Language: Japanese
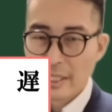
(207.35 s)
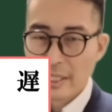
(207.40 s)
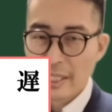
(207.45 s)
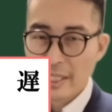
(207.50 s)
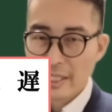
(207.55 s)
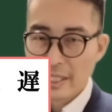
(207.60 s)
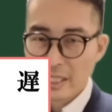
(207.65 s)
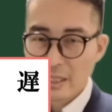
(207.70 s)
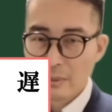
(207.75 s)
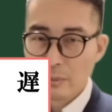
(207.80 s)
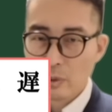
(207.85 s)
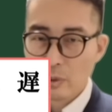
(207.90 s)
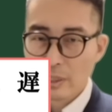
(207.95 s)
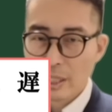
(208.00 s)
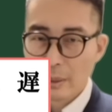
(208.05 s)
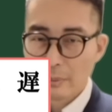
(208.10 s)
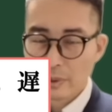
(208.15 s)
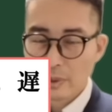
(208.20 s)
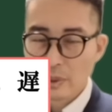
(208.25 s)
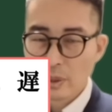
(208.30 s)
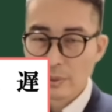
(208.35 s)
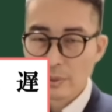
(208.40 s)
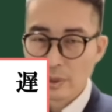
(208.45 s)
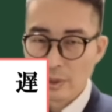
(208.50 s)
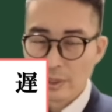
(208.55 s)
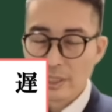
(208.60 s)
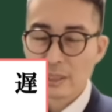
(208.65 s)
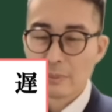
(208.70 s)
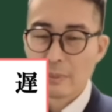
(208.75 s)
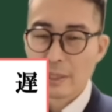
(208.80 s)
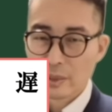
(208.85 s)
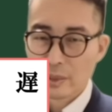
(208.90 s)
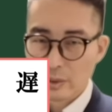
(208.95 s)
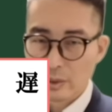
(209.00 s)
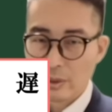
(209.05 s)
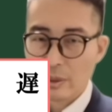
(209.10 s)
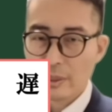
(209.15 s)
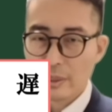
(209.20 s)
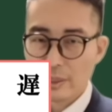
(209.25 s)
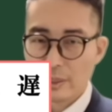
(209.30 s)
丁寧に問題文を読むようにしましょう
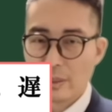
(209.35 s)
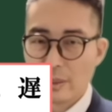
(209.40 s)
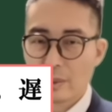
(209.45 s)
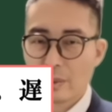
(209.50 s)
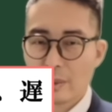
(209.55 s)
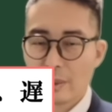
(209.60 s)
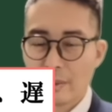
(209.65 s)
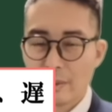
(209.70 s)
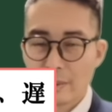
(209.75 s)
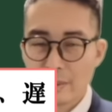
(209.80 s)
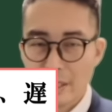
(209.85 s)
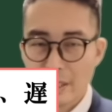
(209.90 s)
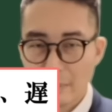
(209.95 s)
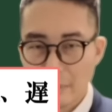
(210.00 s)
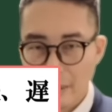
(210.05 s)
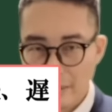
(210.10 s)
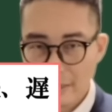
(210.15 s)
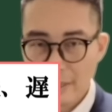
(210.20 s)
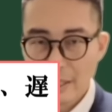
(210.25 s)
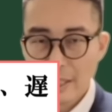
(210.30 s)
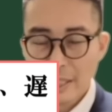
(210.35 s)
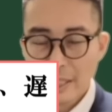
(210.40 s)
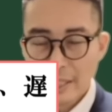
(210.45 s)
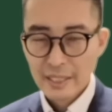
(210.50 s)
ということでございます。